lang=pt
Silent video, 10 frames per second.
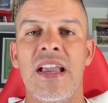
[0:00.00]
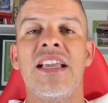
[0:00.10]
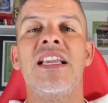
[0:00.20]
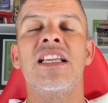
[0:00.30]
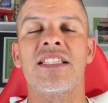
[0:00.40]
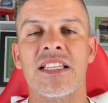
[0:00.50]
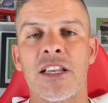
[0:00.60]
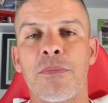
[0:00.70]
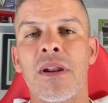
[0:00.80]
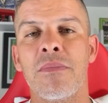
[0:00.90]
E isto
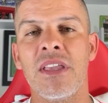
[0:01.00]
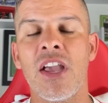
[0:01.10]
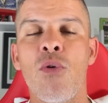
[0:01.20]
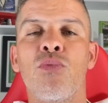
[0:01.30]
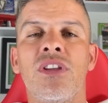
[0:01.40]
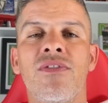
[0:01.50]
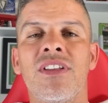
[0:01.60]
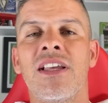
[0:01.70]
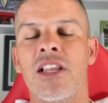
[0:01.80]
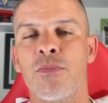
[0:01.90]
sim, para mim, é um motivo
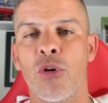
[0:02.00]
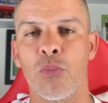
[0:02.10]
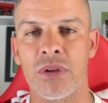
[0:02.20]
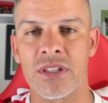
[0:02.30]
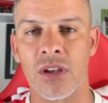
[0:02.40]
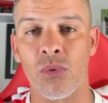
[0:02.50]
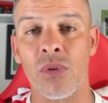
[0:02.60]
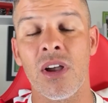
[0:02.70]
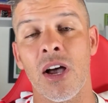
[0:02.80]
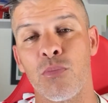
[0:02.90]
de grande preocupação,
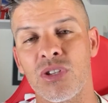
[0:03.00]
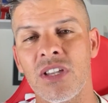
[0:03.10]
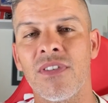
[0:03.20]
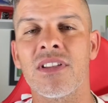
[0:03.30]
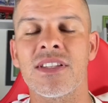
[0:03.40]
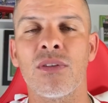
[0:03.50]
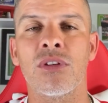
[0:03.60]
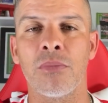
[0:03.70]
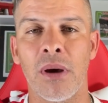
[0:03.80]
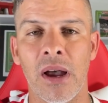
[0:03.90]
a possível lesão
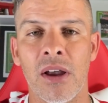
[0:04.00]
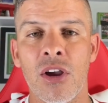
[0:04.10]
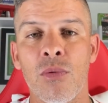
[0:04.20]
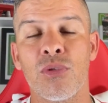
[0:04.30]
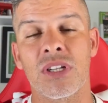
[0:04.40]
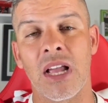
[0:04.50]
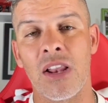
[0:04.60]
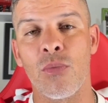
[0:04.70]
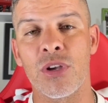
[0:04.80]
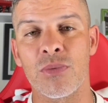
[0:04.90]
de Bá, pois
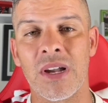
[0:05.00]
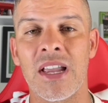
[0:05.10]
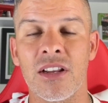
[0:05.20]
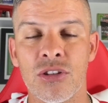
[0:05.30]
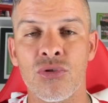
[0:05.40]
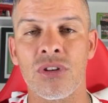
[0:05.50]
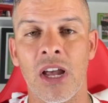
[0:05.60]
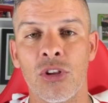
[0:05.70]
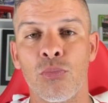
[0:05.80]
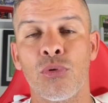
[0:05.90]
calha mesmo a cair
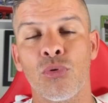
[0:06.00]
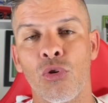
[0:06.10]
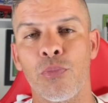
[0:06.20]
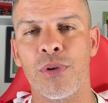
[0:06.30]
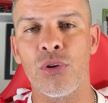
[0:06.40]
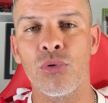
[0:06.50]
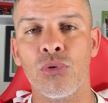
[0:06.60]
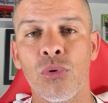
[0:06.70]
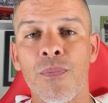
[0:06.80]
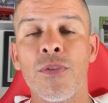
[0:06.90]
lesionado por um longo
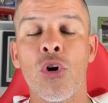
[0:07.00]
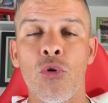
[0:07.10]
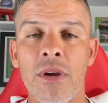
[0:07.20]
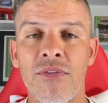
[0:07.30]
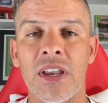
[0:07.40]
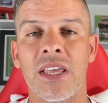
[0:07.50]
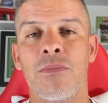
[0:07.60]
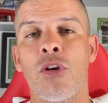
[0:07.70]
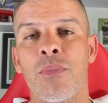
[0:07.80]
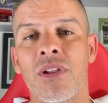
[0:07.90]
período, o Benfica, na
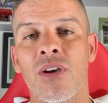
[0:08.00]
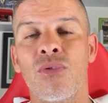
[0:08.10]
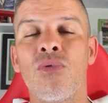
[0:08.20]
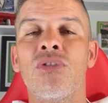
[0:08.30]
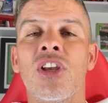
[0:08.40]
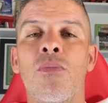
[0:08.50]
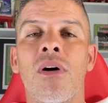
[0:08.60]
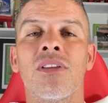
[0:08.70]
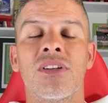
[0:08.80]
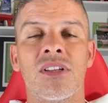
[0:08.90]
minha opinião, não tem
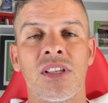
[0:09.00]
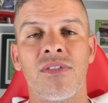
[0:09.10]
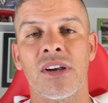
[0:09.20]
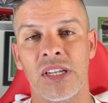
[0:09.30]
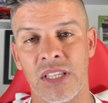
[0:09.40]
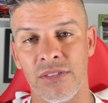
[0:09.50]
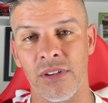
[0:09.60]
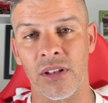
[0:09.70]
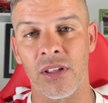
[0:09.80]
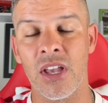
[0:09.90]
uma alternativa
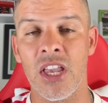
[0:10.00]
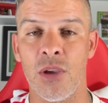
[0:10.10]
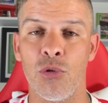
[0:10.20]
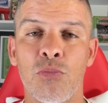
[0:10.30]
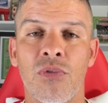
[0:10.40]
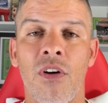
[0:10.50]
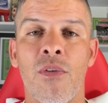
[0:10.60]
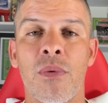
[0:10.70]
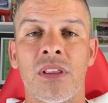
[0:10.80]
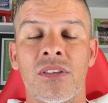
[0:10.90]
credível e
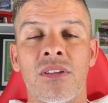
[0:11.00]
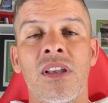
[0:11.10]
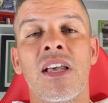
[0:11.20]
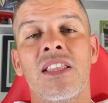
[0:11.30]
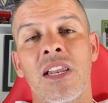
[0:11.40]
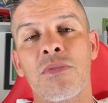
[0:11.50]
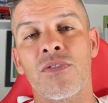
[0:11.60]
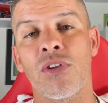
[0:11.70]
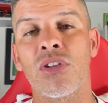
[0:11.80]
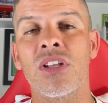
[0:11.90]
provavelmente teremos
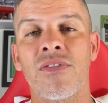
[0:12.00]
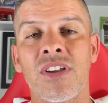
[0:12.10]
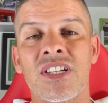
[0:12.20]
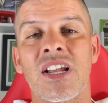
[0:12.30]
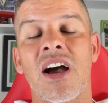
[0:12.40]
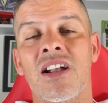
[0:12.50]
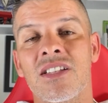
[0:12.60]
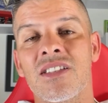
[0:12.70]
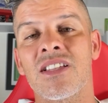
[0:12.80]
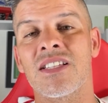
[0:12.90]
que ver outra vez
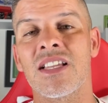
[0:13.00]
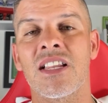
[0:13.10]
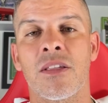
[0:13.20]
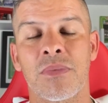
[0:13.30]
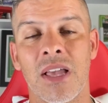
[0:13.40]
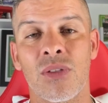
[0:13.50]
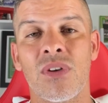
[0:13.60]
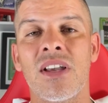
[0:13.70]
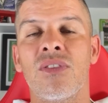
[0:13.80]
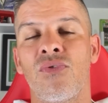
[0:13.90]
Arsens a ser adaptado
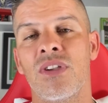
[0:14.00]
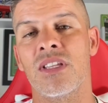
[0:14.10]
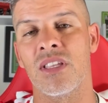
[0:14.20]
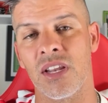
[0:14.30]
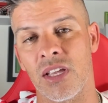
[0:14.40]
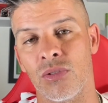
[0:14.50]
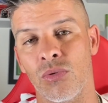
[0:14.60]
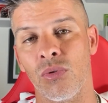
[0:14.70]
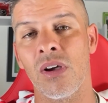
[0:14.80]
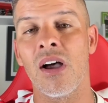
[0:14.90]
a defesa
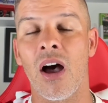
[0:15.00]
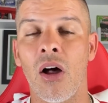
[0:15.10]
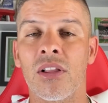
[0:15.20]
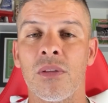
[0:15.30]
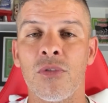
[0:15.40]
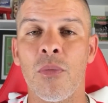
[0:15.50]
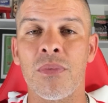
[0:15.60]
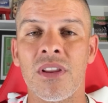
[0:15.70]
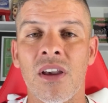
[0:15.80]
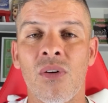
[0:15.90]
direito, algo que, na minha
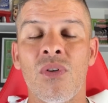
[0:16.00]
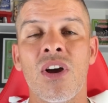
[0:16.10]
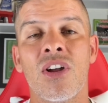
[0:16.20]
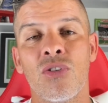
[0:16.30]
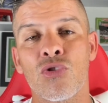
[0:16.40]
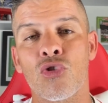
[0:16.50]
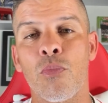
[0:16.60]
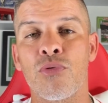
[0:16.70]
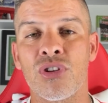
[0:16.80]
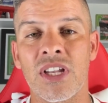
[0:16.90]
opinião, não só
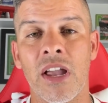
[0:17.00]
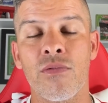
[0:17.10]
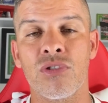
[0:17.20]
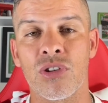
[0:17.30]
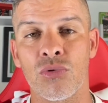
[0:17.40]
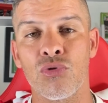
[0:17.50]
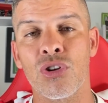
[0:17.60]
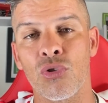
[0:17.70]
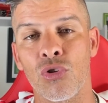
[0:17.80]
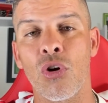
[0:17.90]
prejudica a evolução do
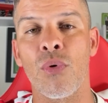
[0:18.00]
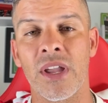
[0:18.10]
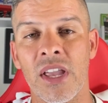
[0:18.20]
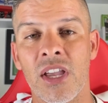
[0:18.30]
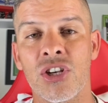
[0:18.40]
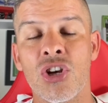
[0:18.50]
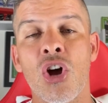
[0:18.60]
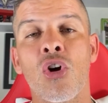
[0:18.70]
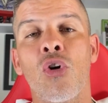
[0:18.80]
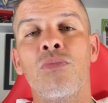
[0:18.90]
jogador norueguês,
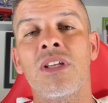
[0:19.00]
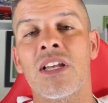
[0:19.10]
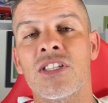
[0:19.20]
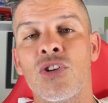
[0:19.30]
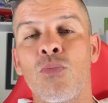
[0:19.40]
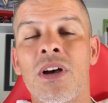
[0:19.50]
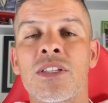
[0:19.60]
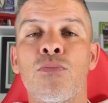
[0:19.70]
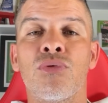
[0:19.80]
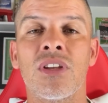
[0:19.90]
como tira assim o
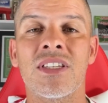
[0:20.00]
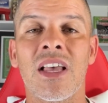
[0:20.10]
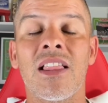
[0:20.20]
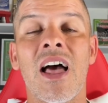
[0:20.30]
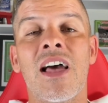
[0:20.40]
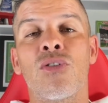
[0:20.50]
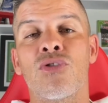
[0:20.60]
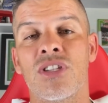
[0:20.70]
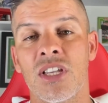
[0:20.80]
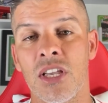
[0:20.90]
máximo potencial à
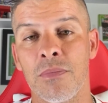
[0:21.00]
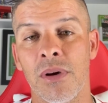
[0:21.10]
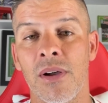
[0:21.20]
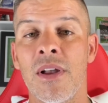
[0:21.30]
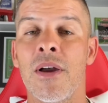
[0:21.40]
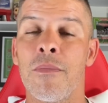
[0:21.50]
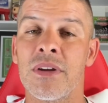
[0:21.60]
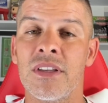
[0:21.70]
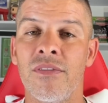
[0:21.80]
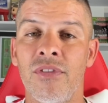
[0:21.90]
nossa equipa.
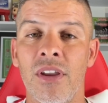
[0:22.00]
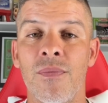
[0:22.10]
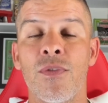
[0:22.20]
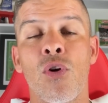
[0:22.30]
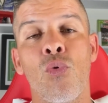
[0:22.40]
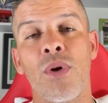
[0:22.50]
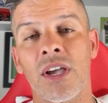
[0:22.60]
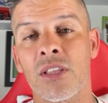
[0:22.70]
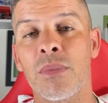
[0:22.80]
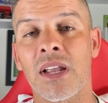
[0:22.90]
Mas enfim, um
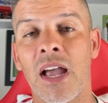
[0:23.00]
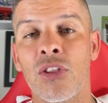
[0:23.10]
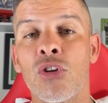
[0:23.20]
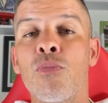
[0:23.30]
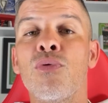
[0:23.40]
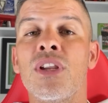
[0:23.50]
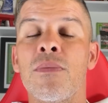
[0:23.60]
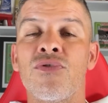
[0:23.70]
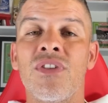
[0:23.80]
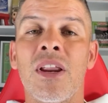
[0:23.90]
erro de mercado que
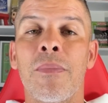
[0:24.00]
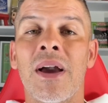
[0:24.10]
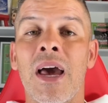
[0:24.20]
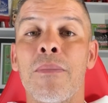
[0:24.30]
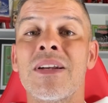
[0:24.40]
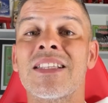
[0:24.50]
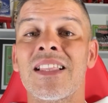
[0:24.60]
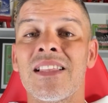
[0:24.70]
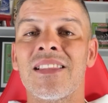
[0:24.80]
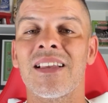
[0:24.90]
poderemos vir a pagar
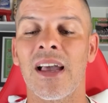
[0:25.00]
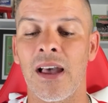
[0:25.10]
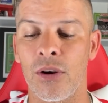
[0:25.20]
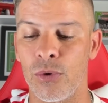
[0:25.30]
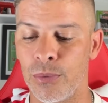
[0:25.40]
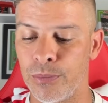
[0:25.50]
bastante caro.